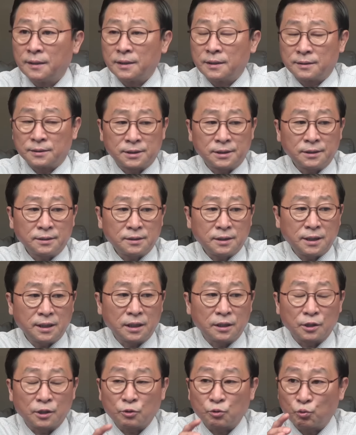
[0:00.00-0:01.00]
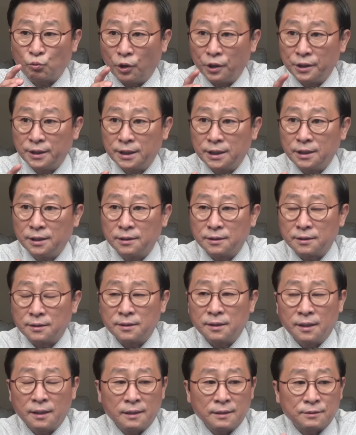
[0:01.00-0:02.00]
특히 권익위는
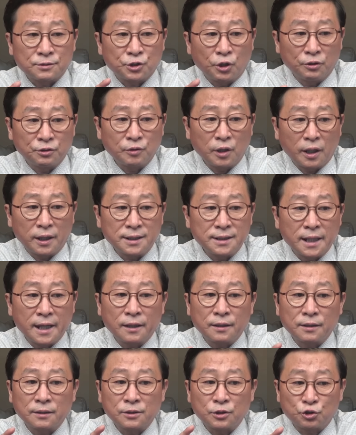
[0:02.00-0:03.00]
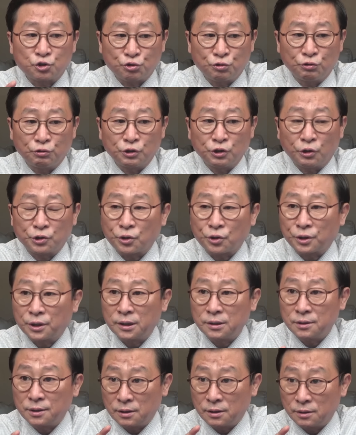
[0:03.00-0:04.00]
선관위의
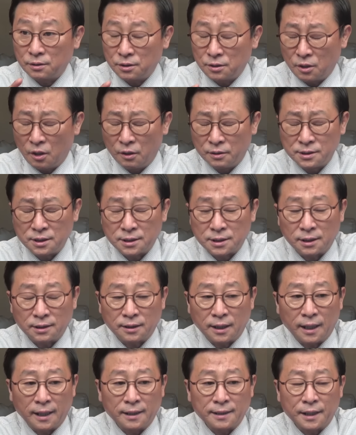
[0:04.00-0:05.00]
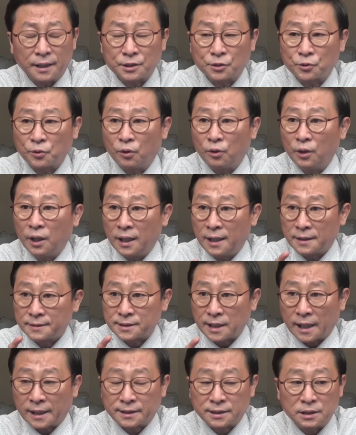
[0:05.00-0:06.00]
충격적인 현 실태에 대해서도
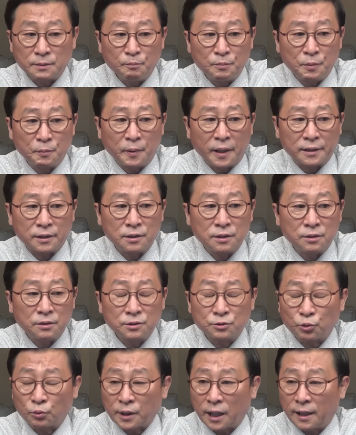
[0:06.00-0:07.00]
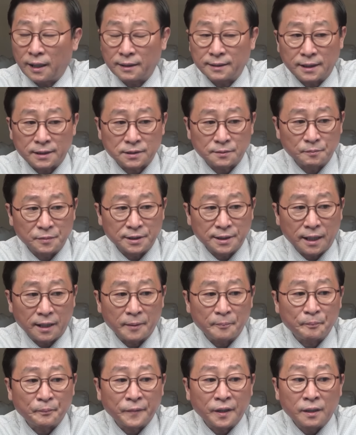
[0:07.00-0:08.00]
작심 비판을 쏟아냈습니다.
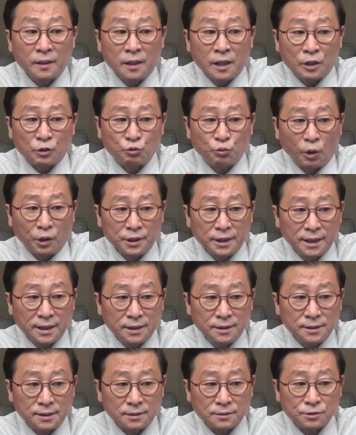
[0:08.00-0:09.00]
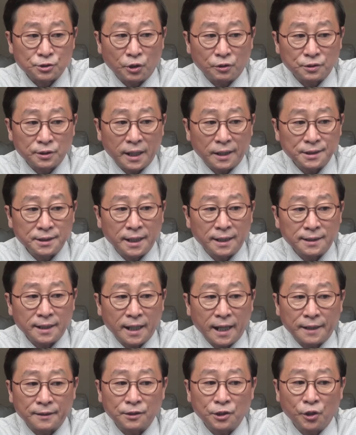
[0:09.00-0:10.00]
권익위는 선관위에
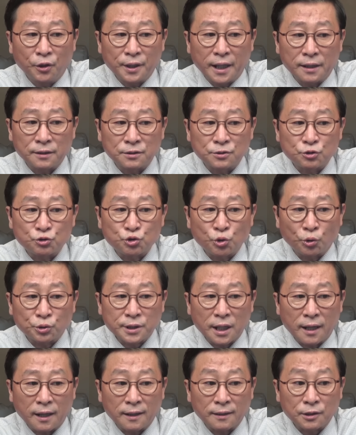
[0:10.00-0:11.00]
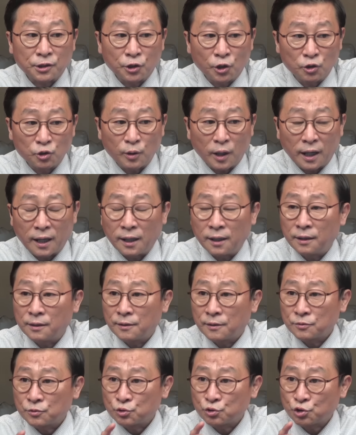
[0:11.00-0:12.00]
대한 현안 조사 결과
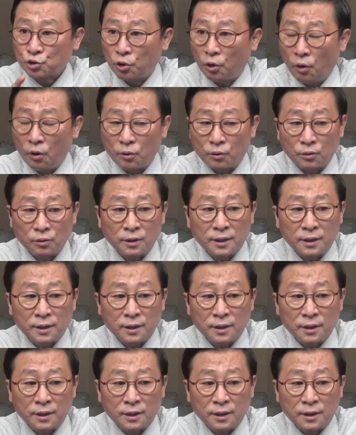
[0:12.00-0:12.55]
총